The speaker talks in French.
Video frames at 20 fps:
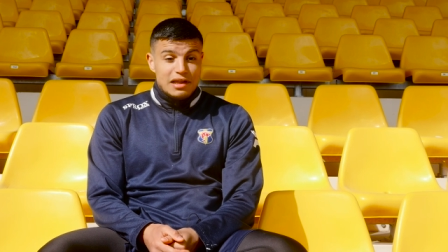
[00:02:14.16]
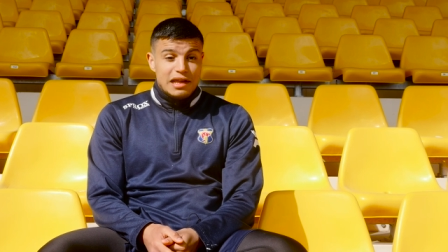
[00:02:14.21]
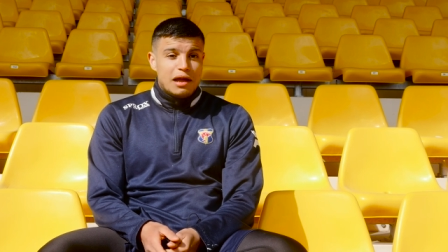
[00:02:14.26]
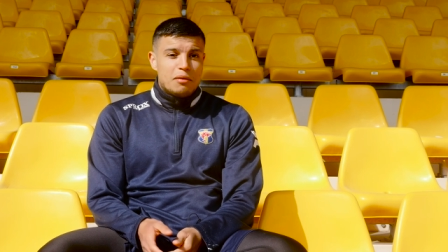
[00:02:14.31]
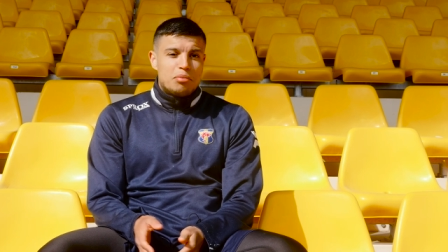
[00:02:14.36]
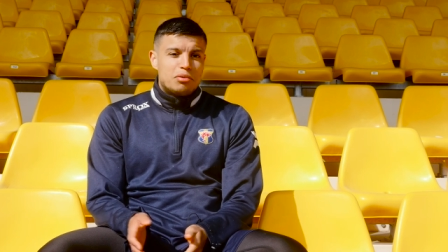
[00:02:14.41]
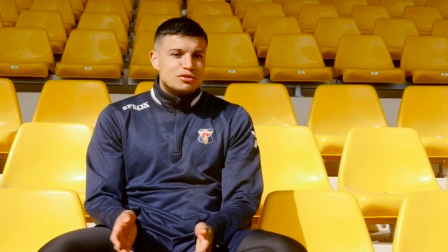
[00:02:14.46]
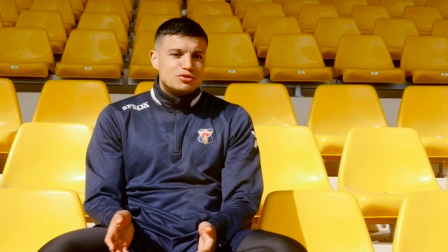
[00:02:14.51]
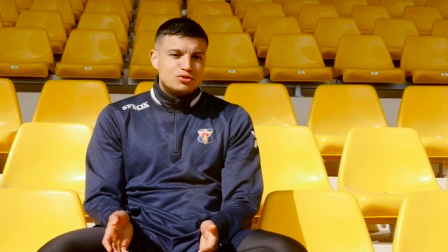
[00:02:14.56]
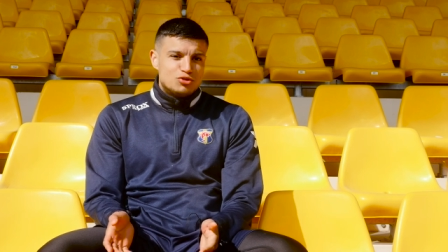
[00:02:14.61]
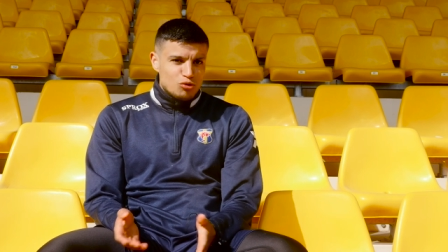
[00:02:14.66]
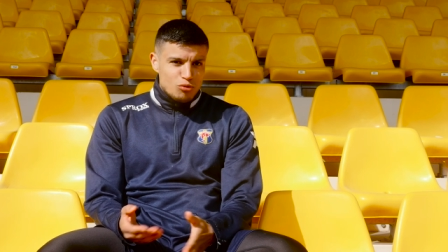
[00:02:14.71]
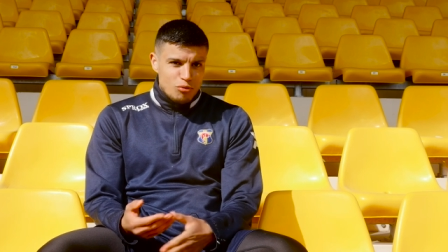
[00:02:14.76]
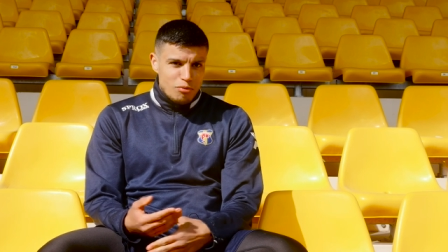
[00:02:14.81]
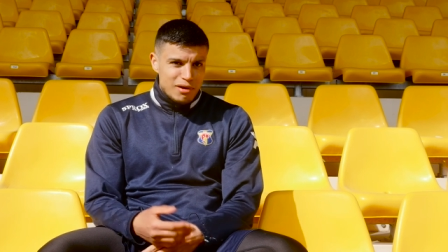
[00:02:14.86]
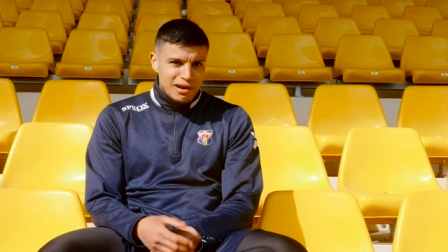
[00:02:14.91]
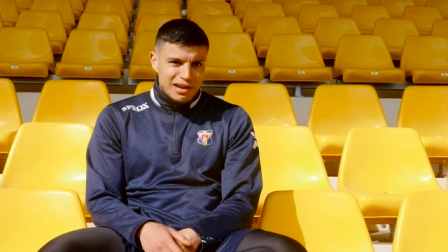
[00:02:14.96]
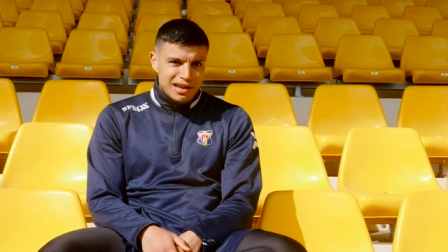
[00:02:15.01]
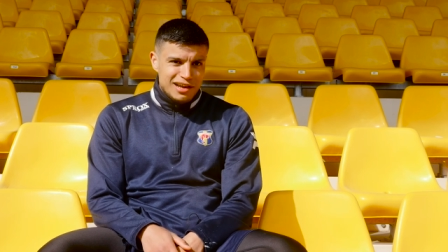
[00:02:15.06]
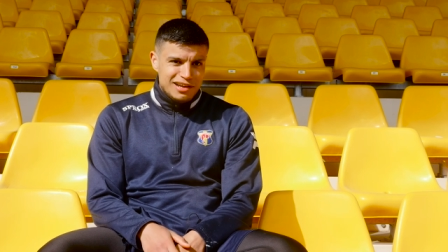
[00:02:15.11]
À partir de ce
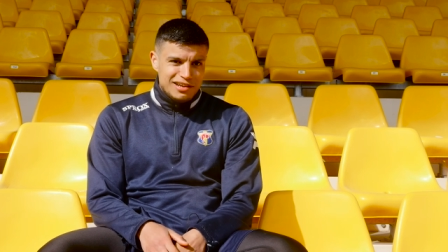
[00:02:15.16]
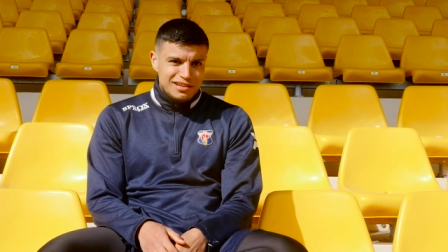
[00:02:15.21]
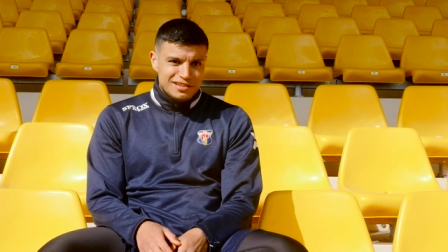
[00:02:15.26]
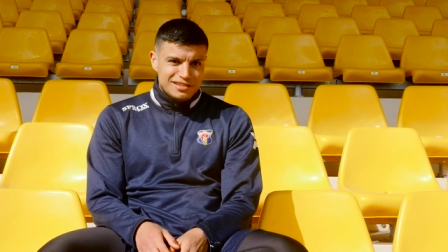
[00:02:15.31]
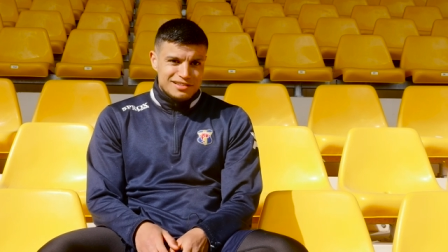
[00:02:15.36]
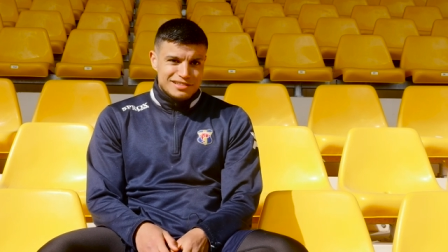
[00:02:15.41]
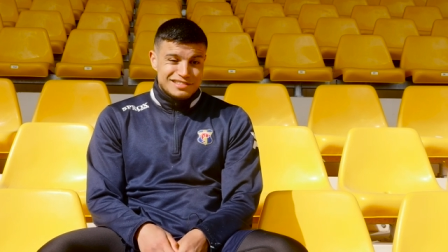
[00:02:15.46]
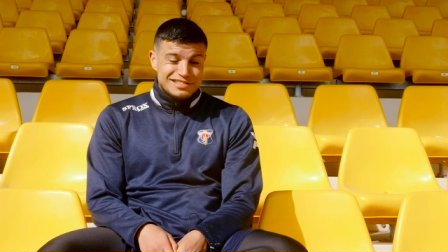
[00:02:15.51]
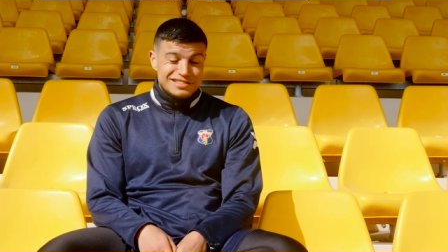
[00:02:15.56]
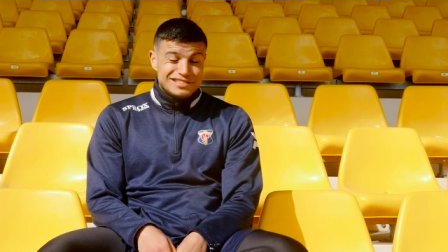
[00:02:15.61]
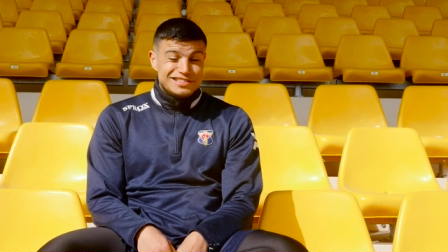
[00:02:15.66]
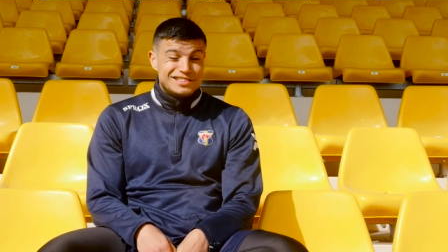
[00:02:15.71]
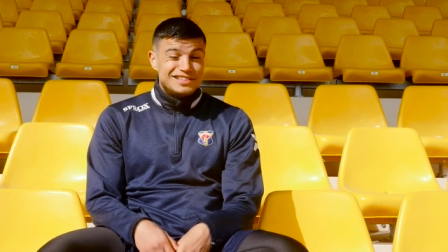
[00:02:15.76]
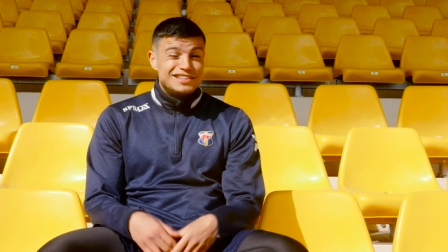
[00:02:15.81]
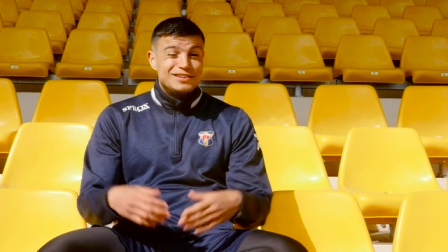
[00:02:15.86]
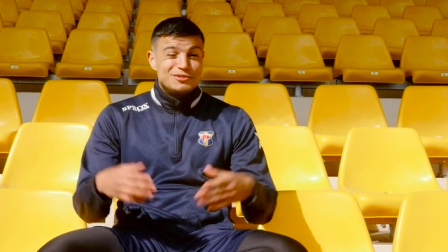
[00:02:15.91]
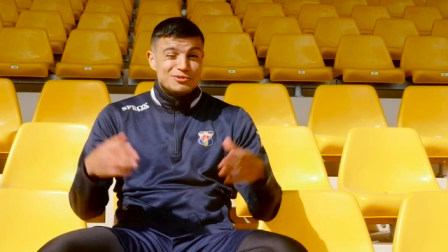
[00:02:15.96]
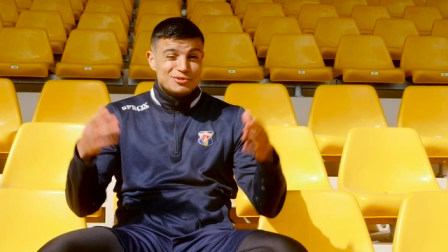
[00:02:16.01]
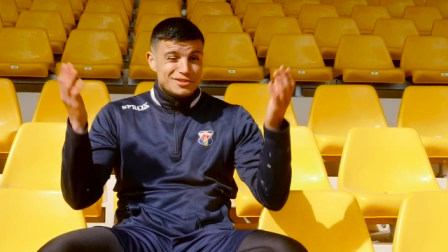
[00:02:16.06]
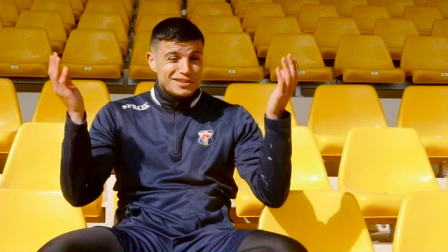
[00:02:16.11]
moment-là,
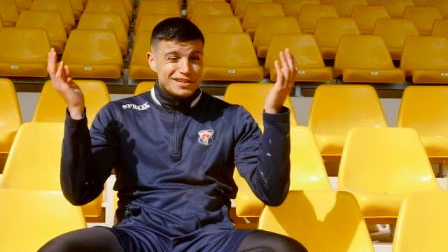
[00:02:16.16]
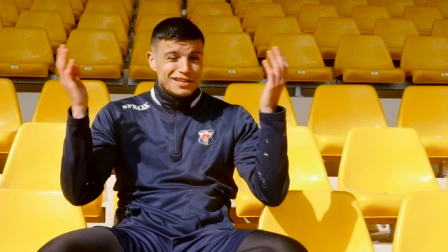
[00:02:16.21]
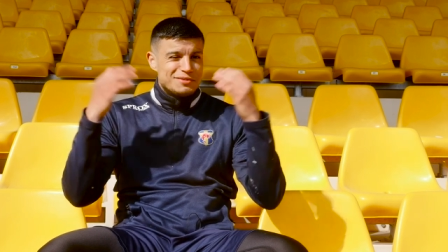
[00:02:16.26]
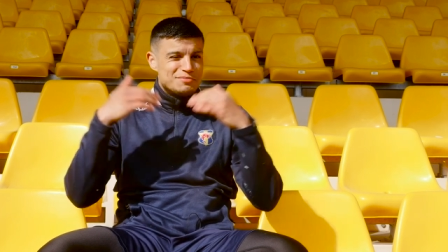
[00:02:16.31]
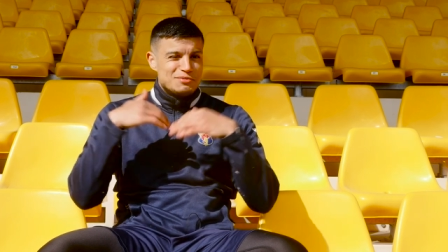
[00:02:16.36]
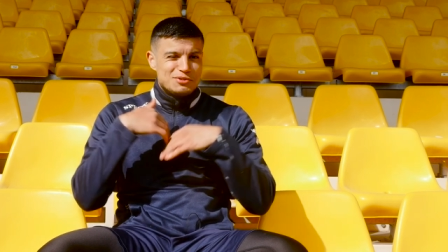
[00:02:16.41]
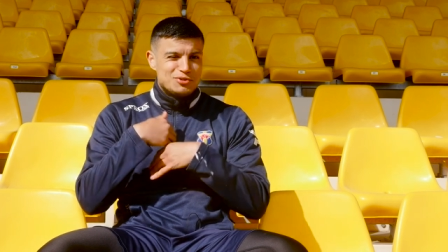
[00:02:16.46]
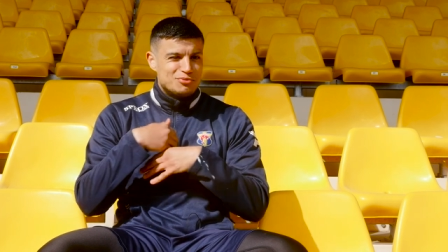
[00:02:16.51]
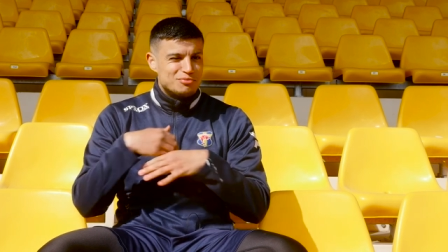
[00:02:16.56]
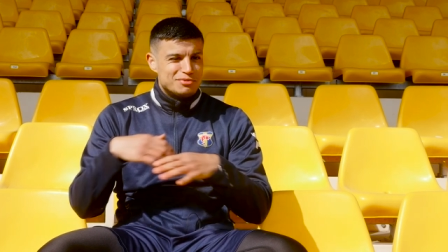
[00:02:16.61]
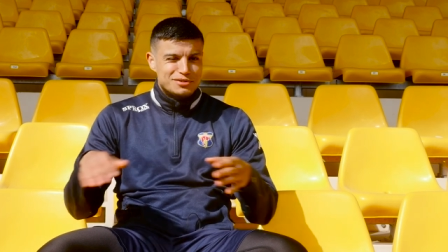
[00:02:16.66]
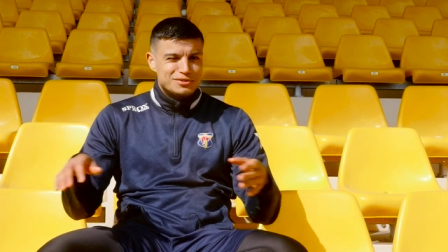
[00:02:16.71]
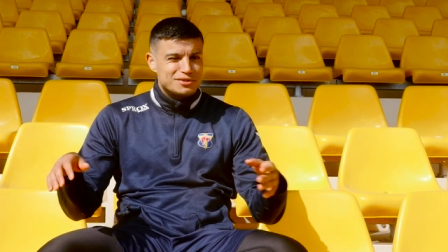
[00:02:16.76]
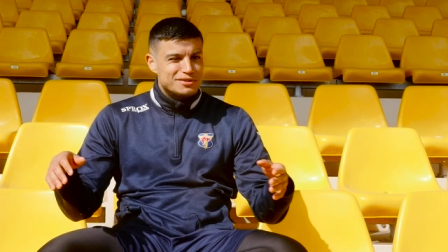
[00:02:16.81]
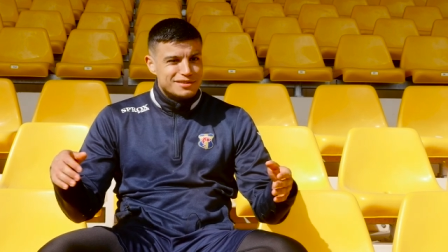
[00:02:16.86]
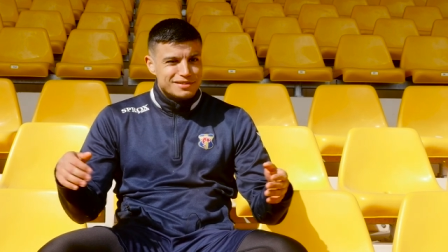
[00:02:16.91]
j'ai le ciel qui me tombait sur,